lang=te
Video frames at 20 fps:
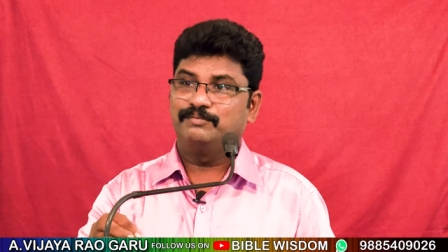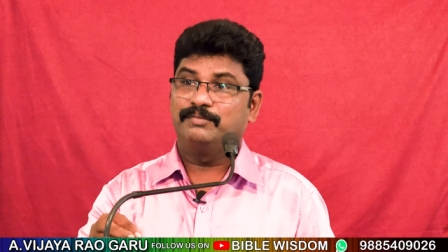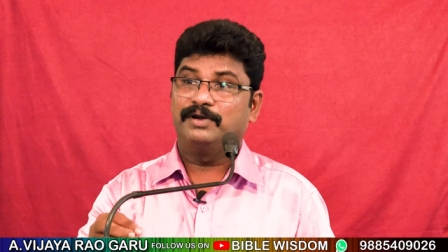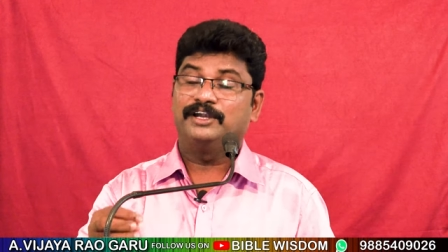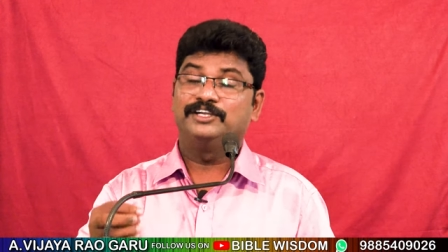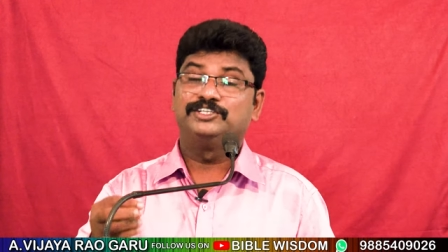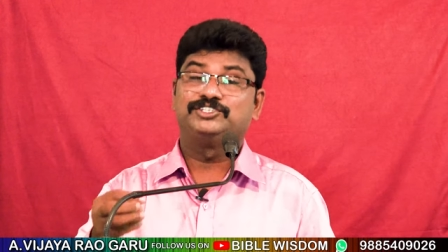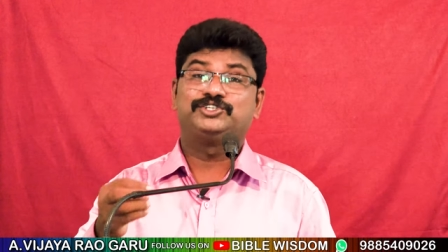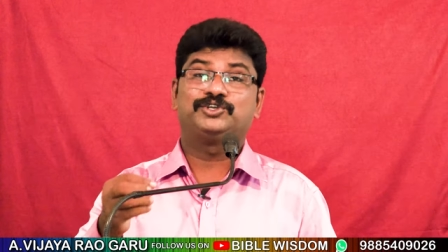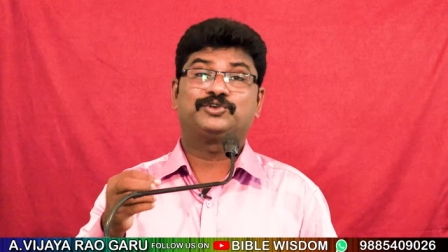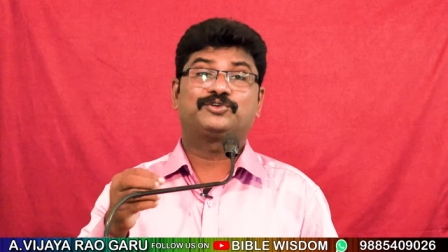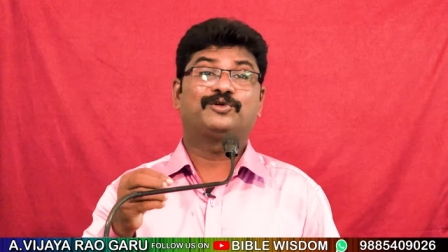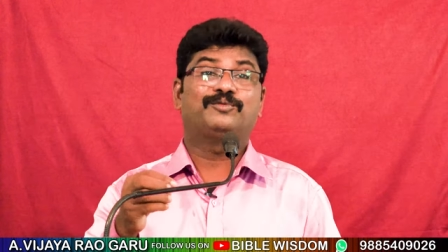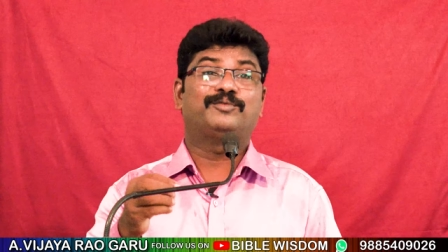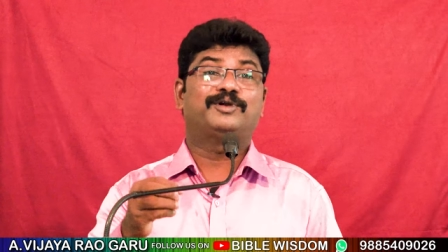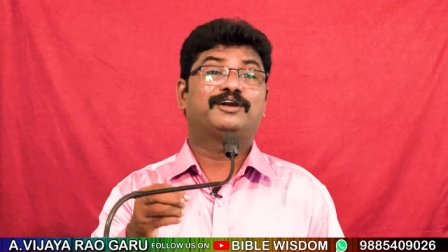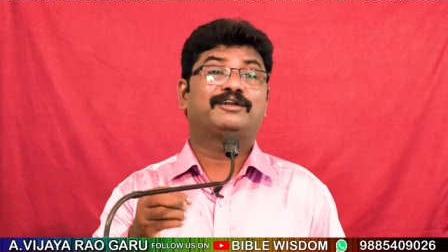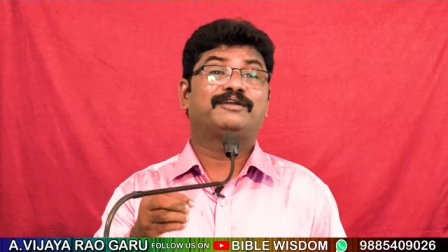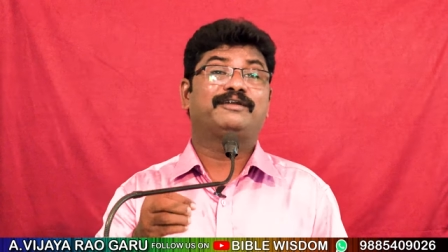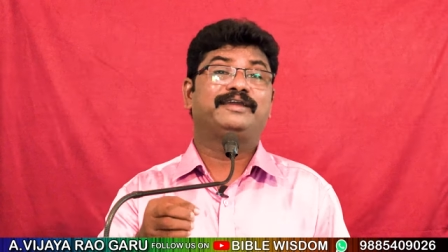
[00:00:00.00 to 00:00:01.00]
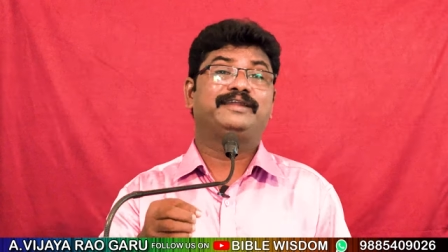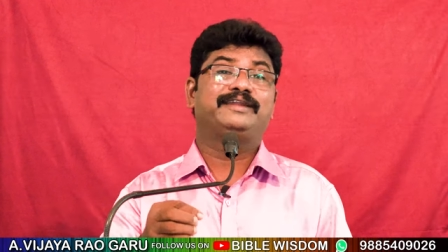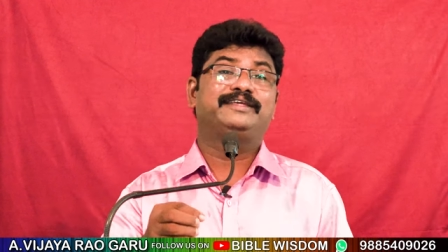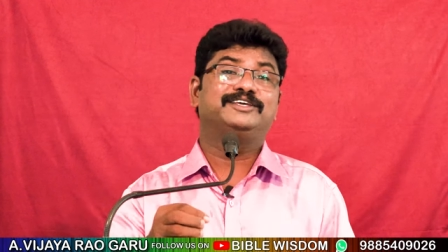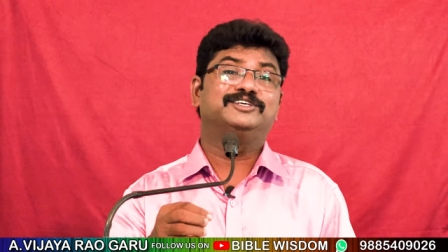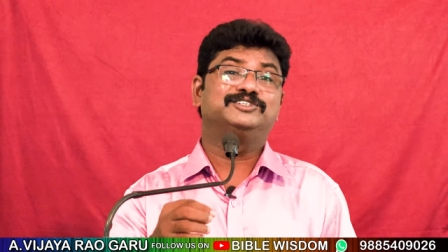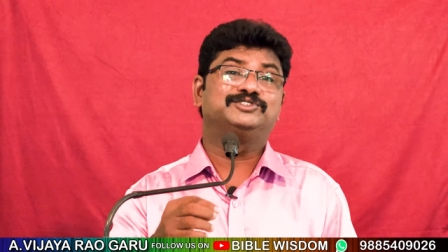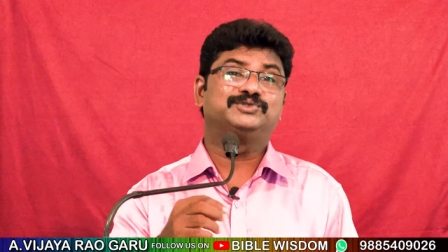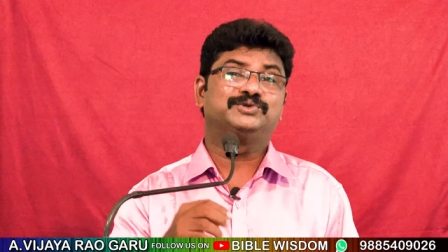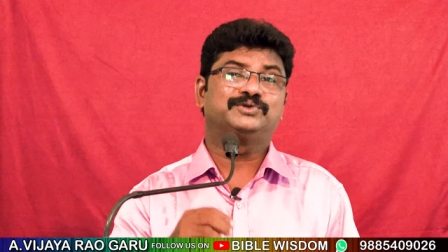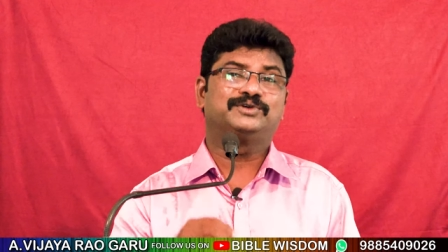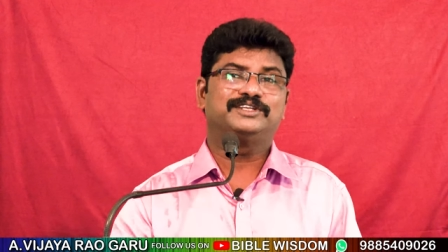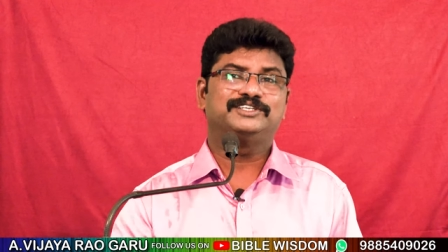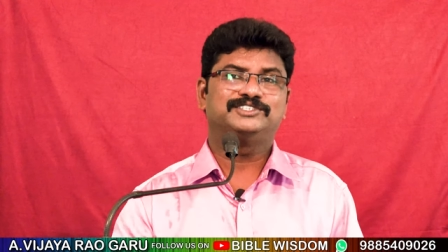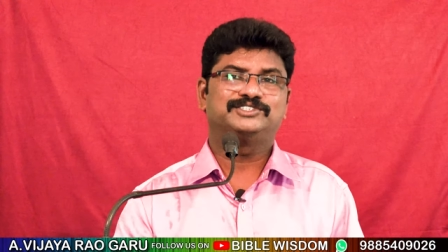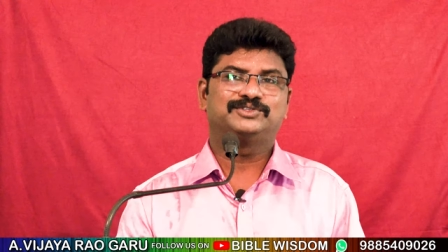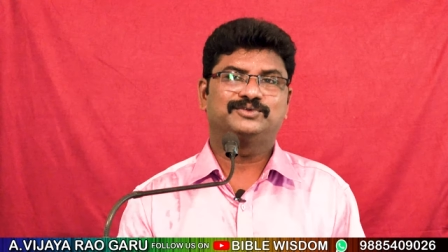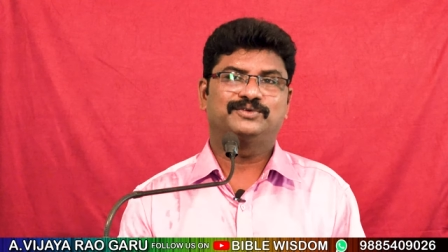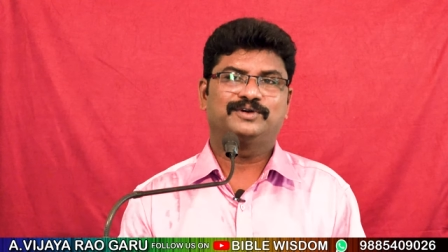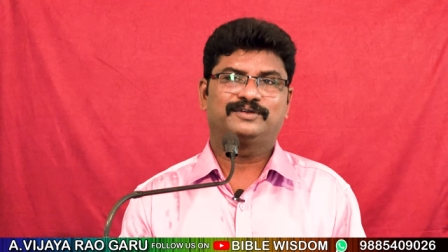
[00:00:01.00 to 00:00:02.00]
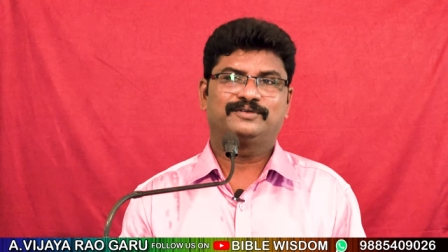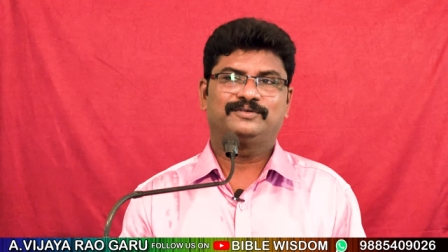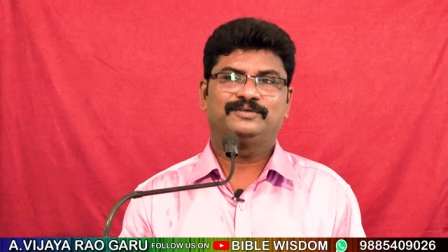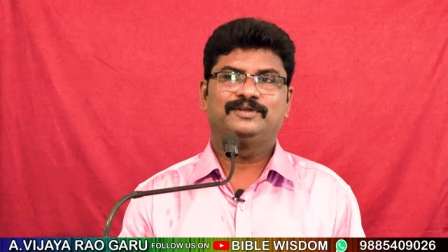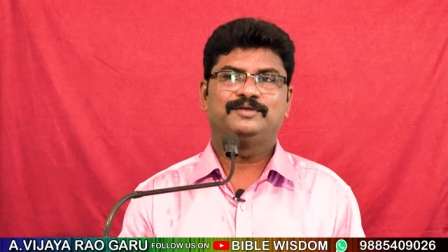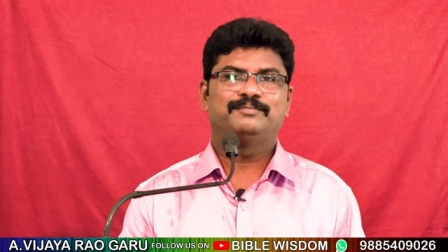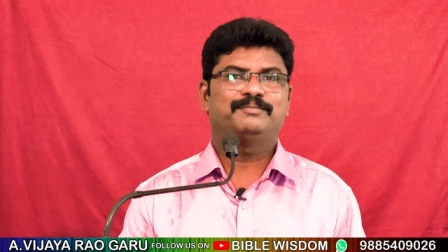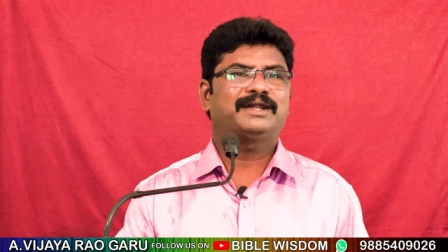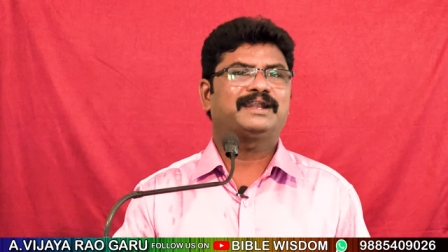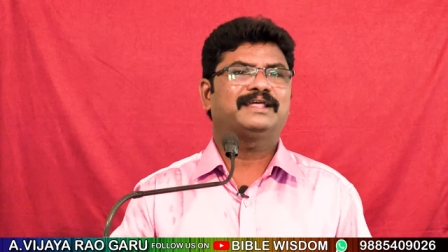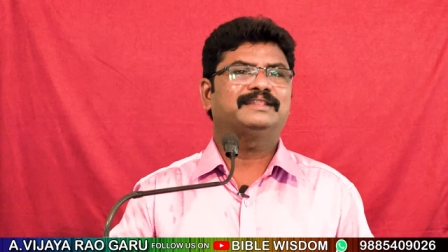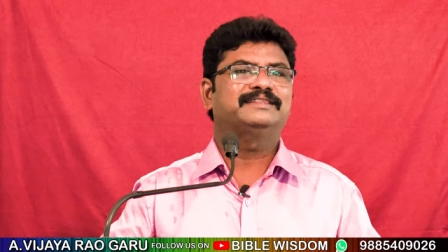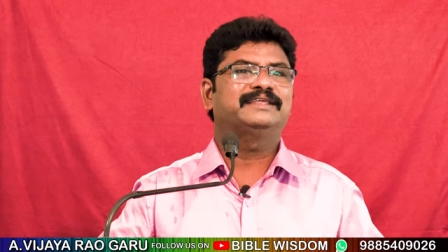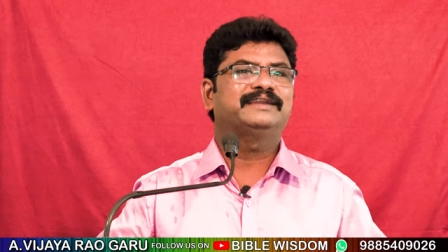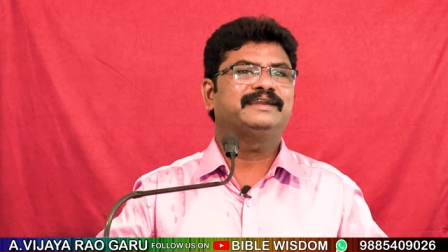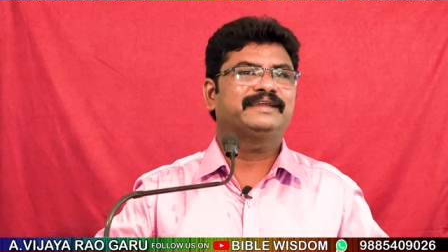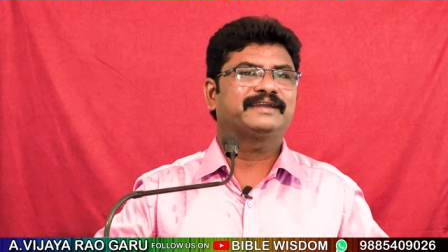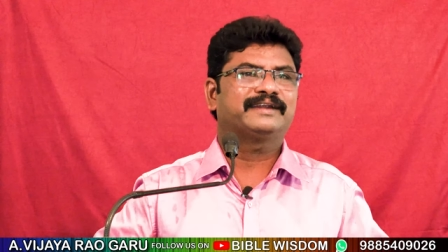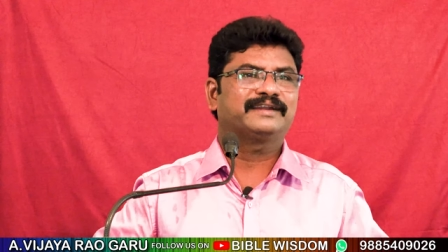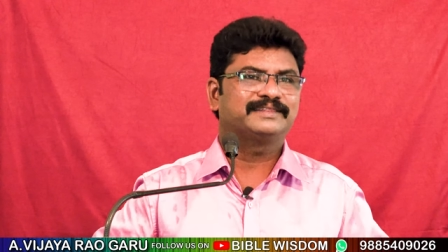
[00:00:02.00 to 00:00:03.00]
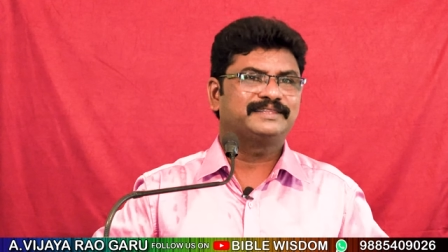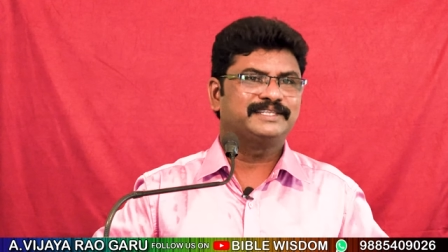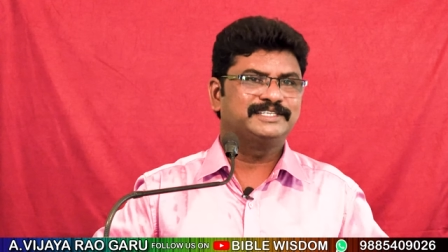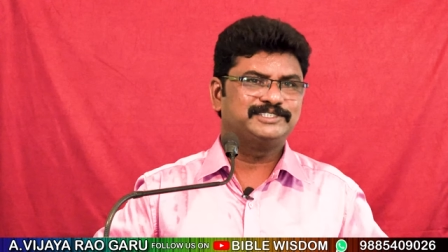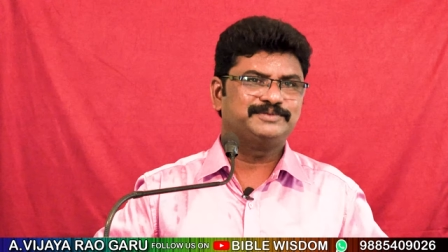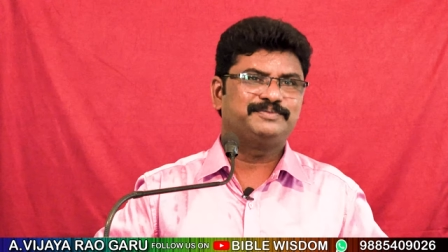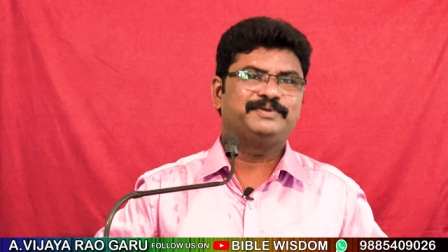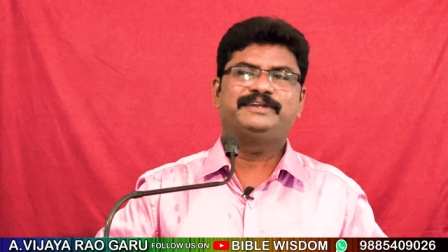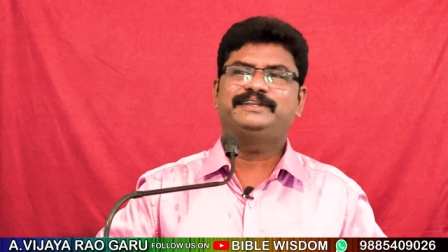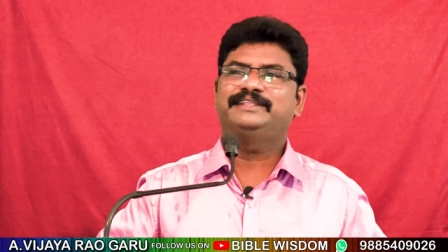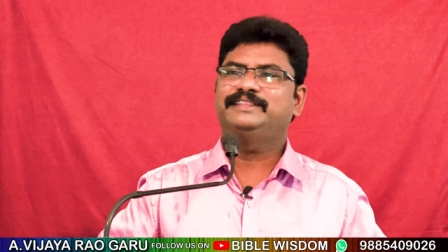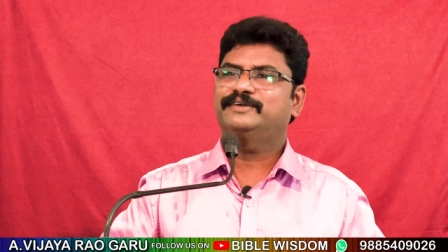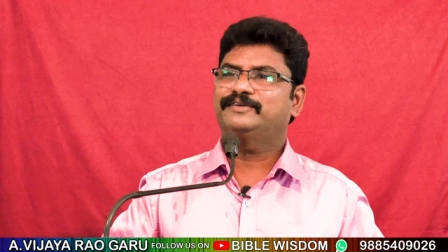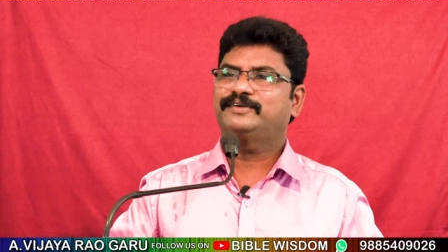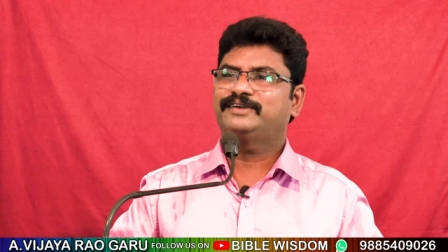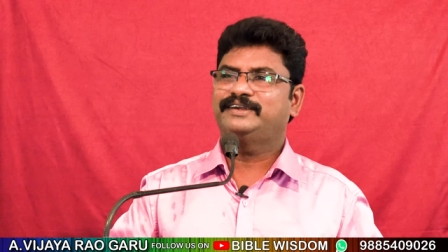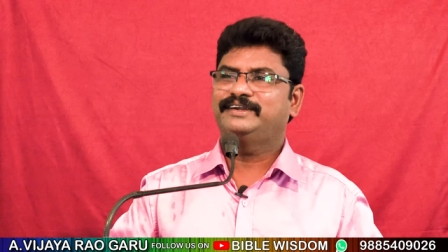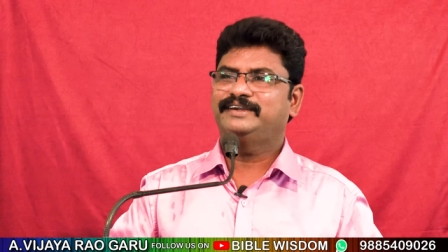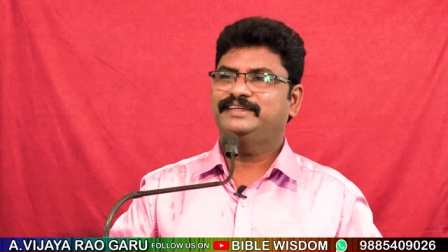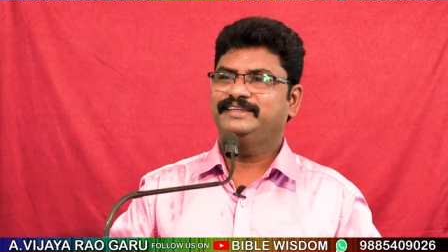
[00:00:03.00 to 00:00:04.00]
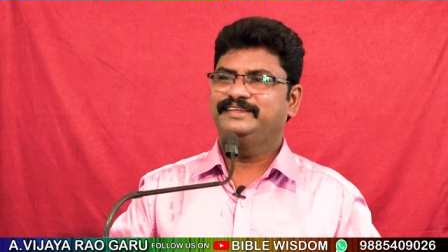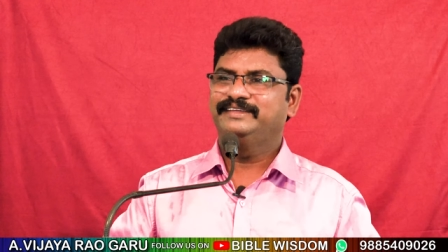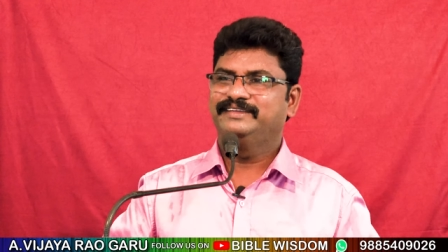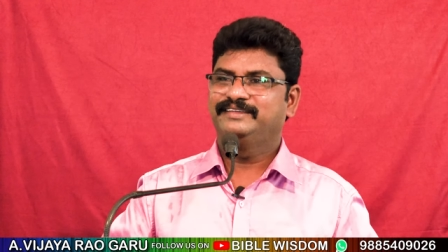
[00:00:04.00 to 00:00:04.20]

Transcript: మనుష్య కుమారుడైన యేసుక్రీస్తు వారు మనందరినీ ఇక్కడికి తెచ్చిపెట్టింది ఎవరండి